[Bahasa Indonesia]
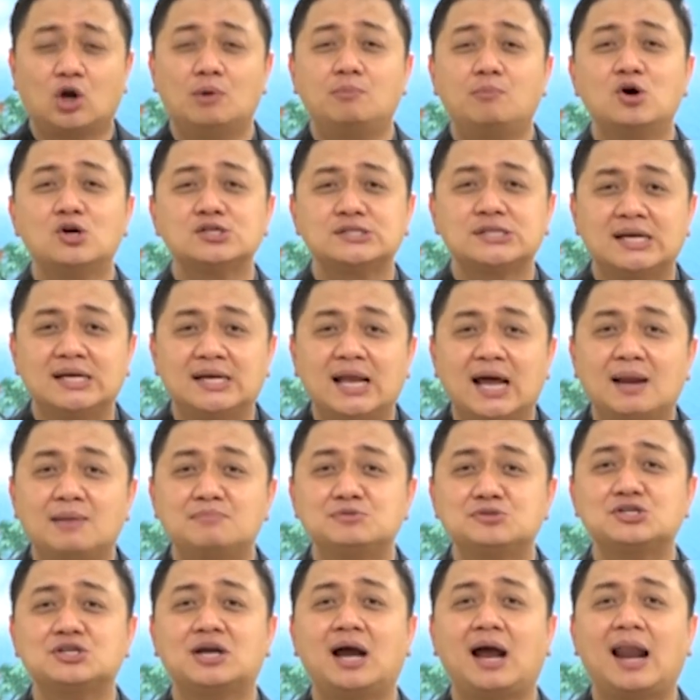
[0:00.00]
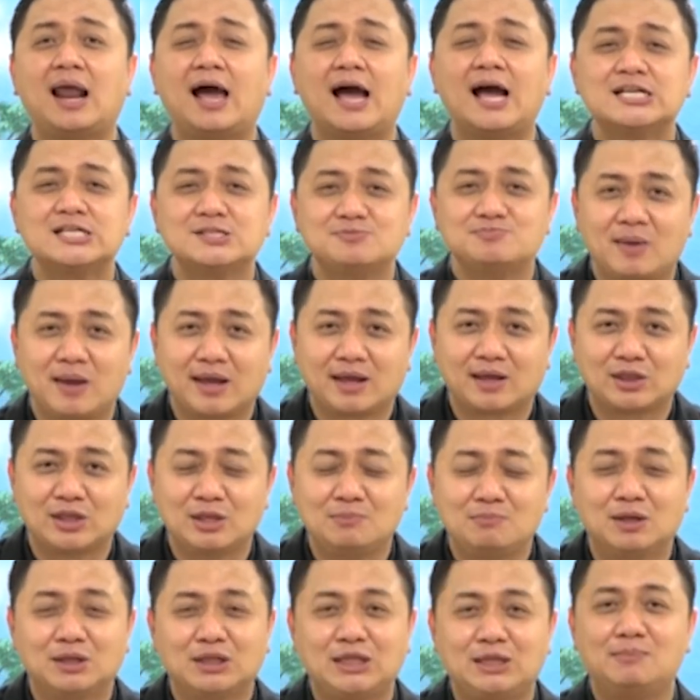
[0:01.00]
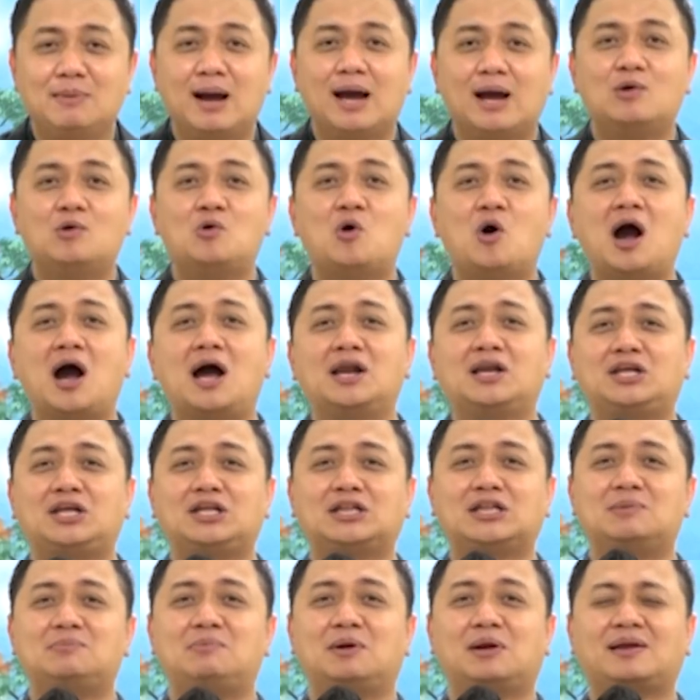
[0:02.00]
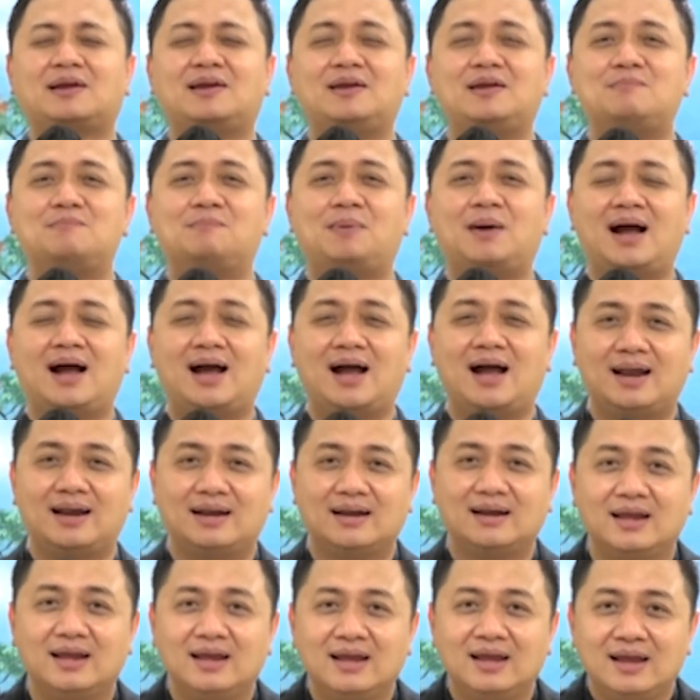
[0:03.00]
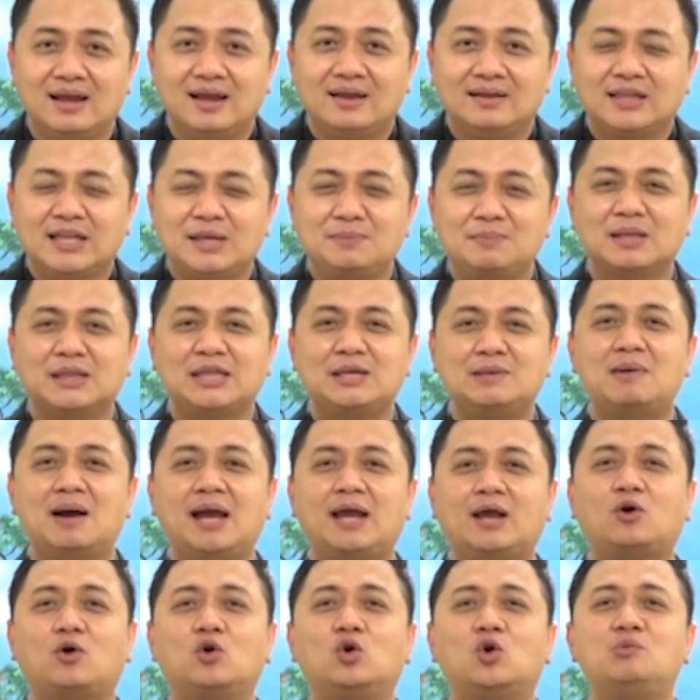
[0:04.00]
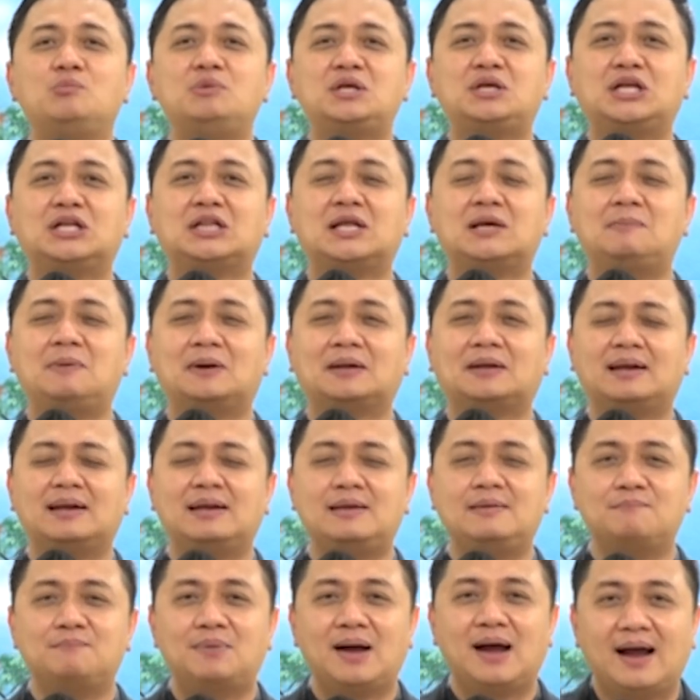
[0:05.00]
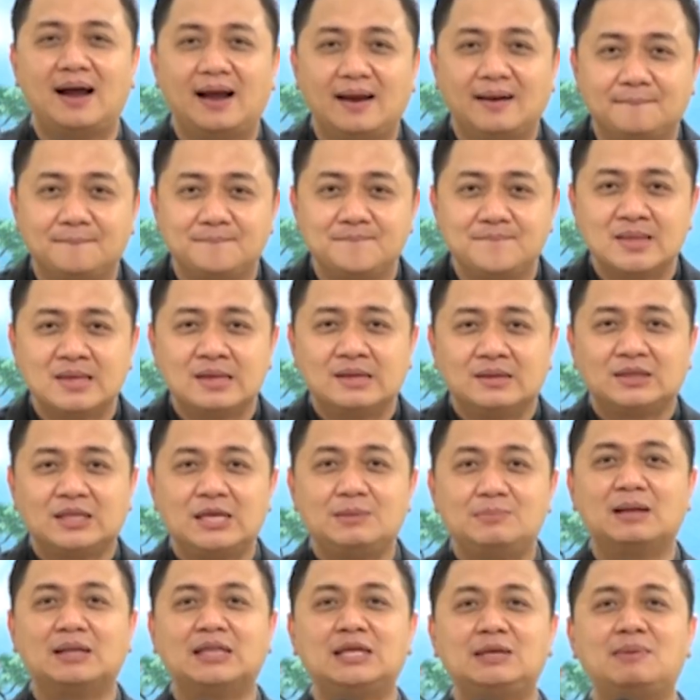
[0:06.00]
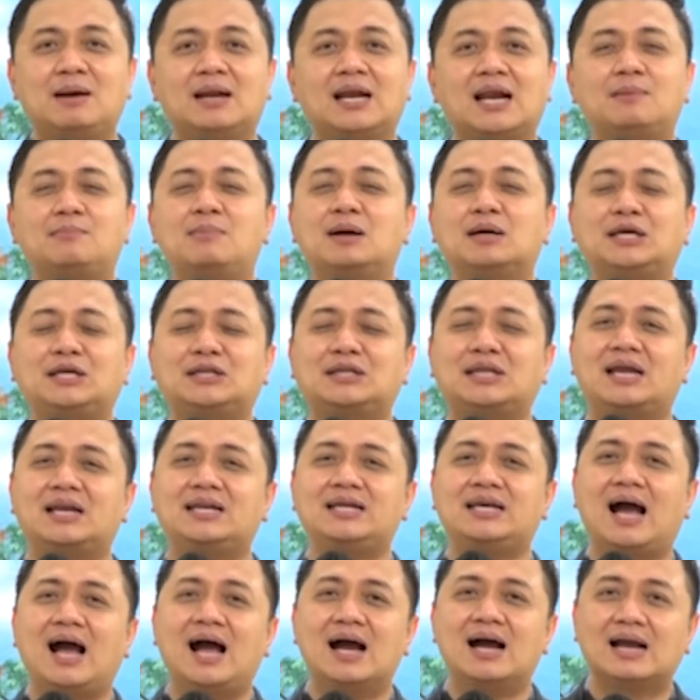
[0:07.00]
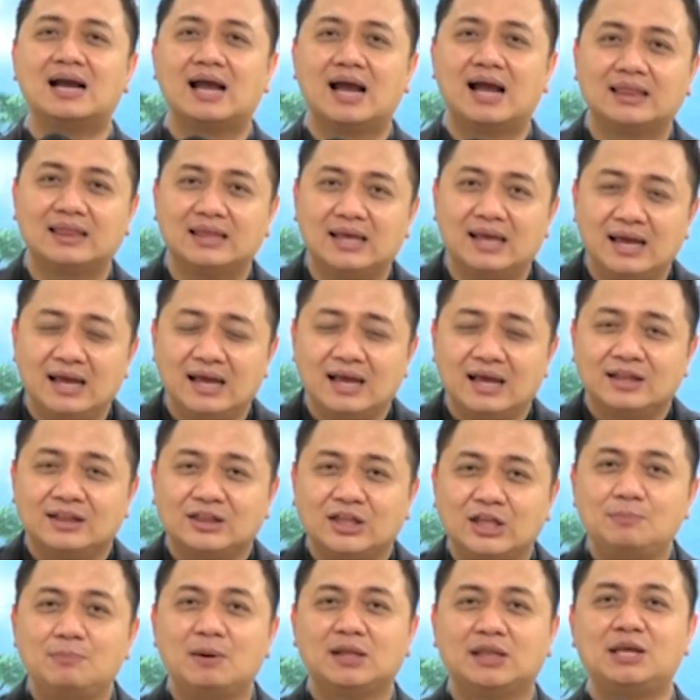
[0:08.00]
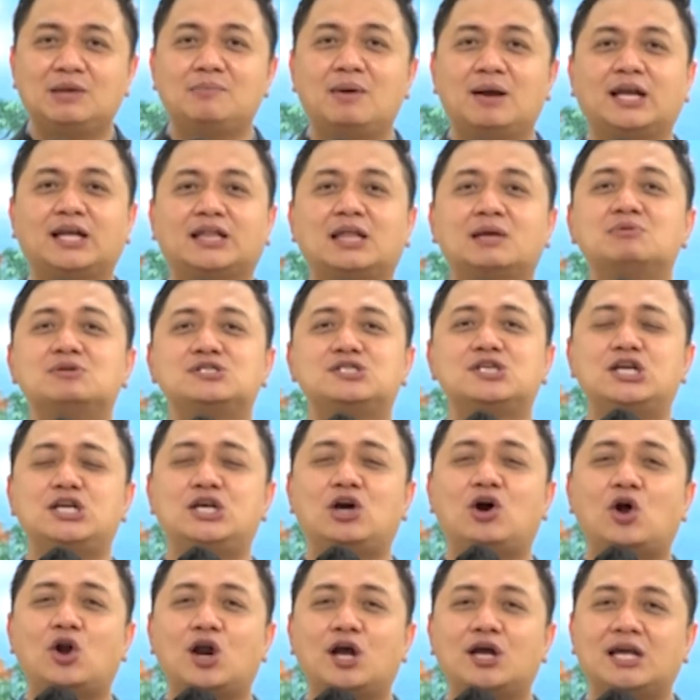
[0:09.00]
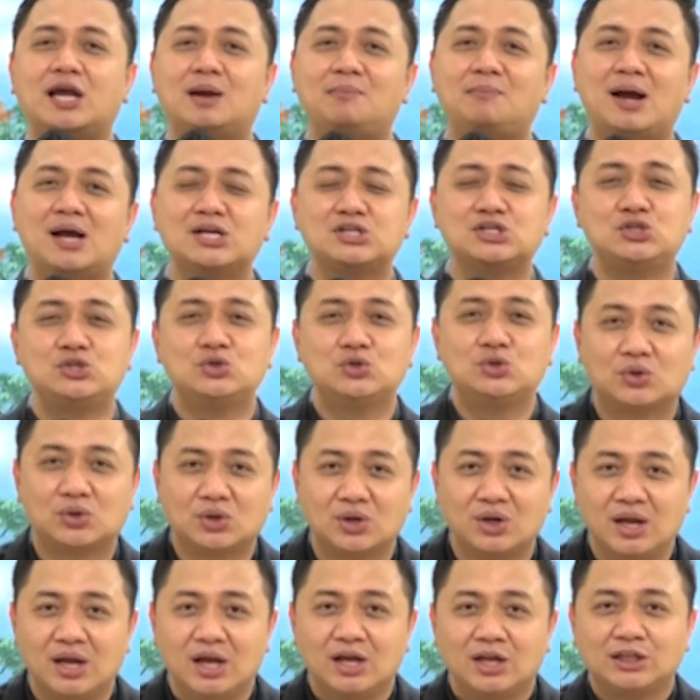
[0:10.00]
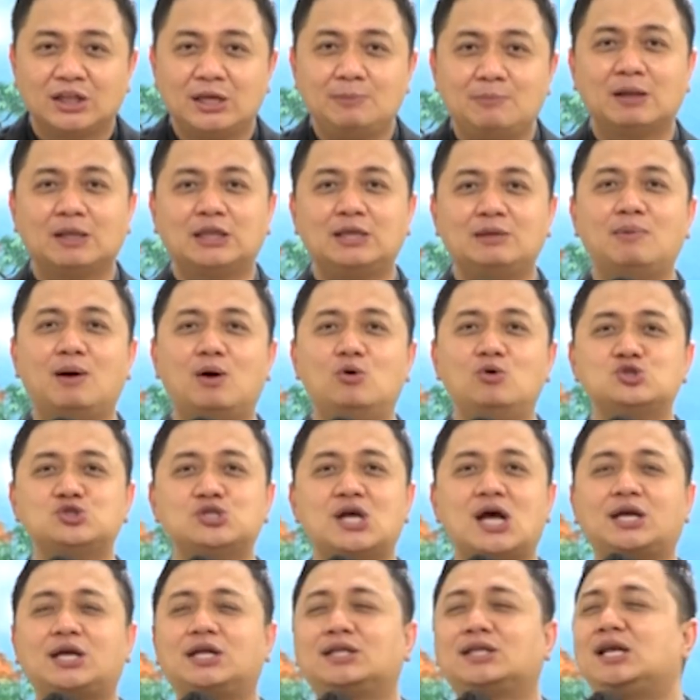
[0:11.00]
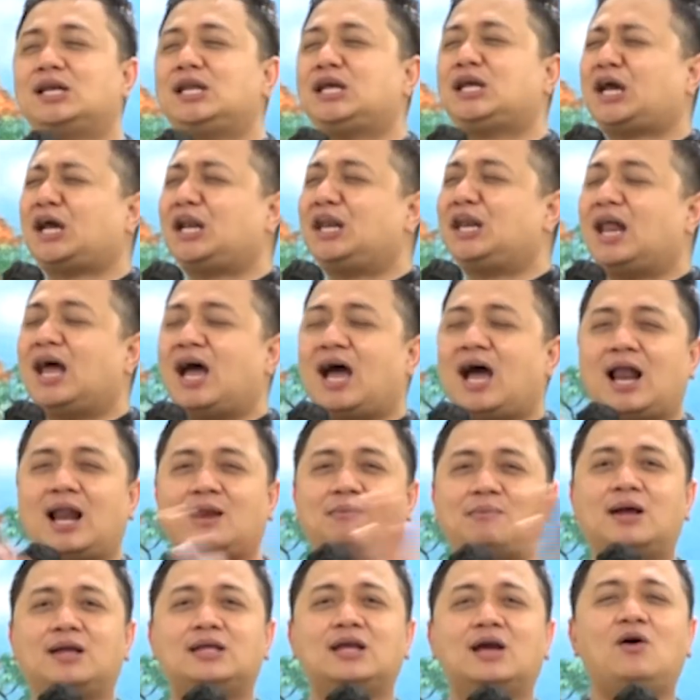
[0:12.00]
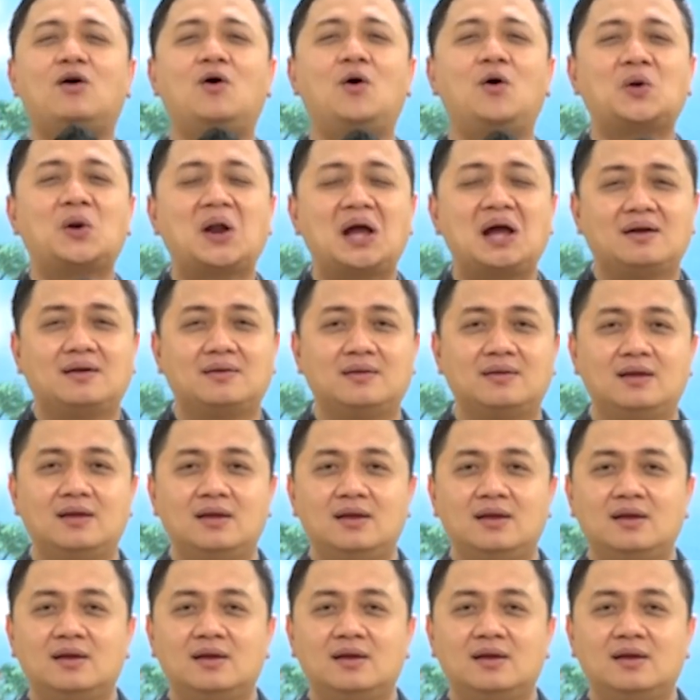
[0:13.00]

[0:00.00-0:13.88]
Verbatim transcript: terobosan dalam segala aspek, tiba-tiba keuangan kita berkelimpahan, tiba-tiba ekonomi kita berkelimpahan, tiba-tiba nama kita diangkat, Tiba-tiba kita menjadi orang yang masyur. Tiba-tiba usaha kita dikenal banyak orang.